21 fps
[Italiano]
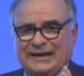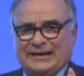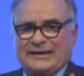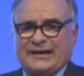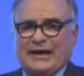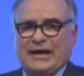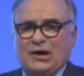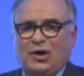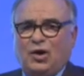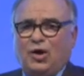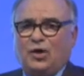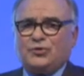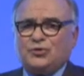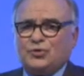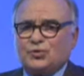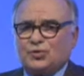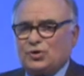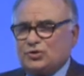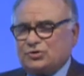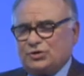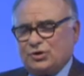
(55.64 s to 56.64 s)
che
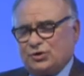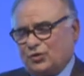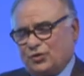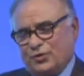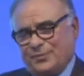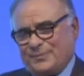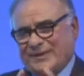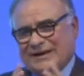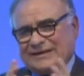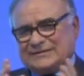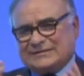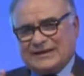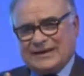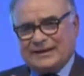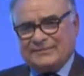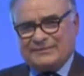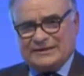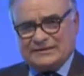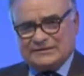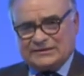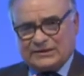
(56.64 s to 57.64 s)
ognuno di noi
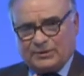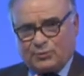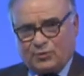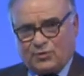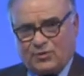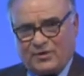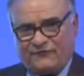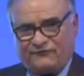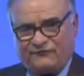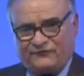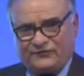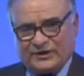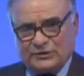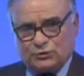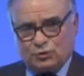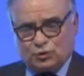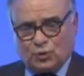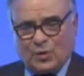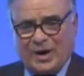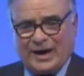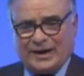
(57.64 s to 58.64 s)
praticamente può
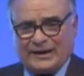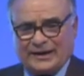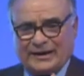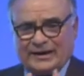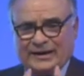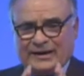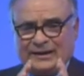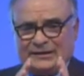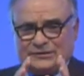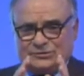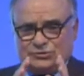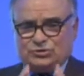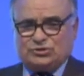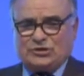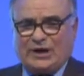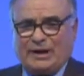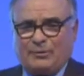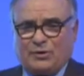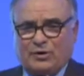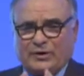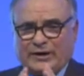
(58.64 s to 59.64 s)
effettuare.
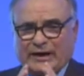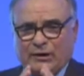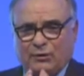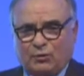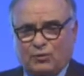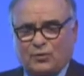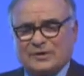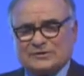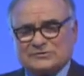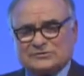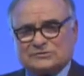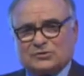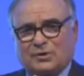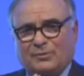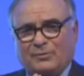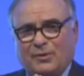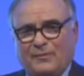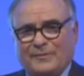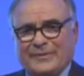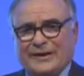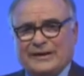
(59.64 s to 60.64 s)
Diciamo che in questo
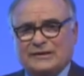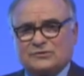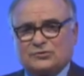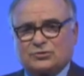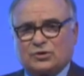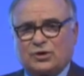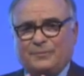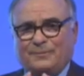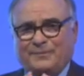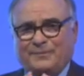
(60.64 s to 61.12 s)
momento il